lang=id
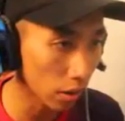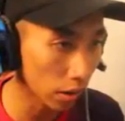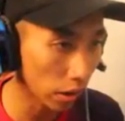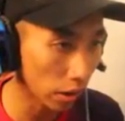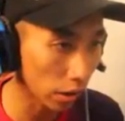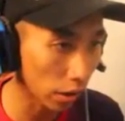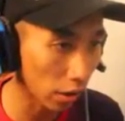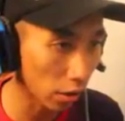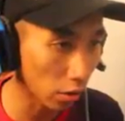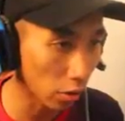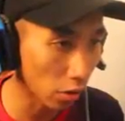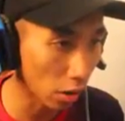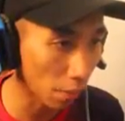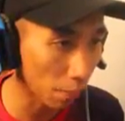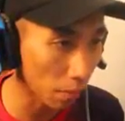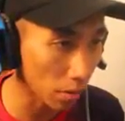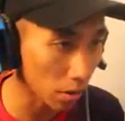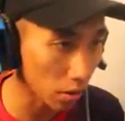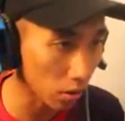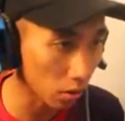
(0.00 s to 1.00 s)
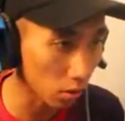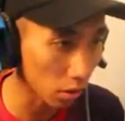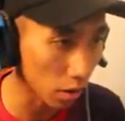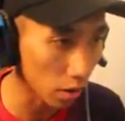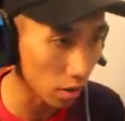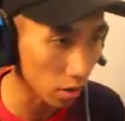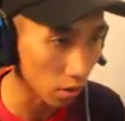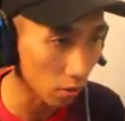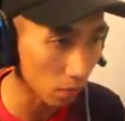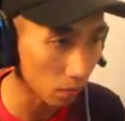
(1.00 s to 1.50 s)
Dia kekerannya udah pas gitu,
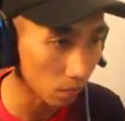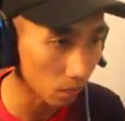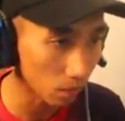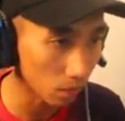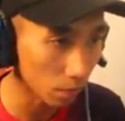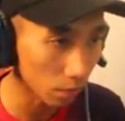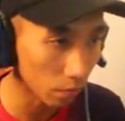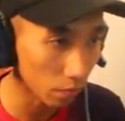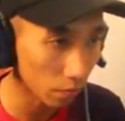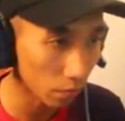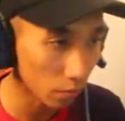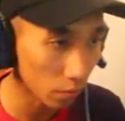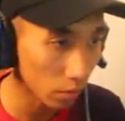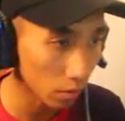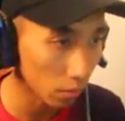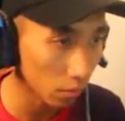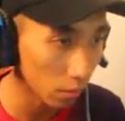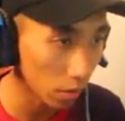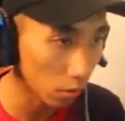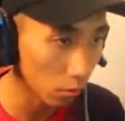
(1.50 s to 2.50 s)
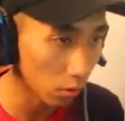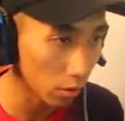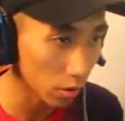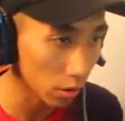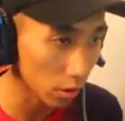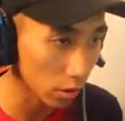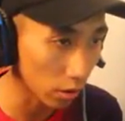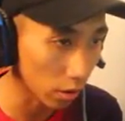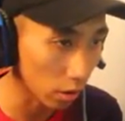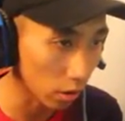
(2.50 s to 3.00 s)
guys. neng gue
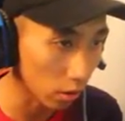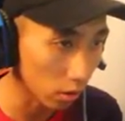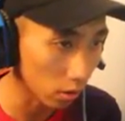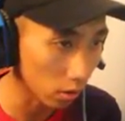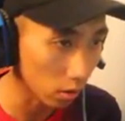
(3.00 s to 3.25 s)
sini dah.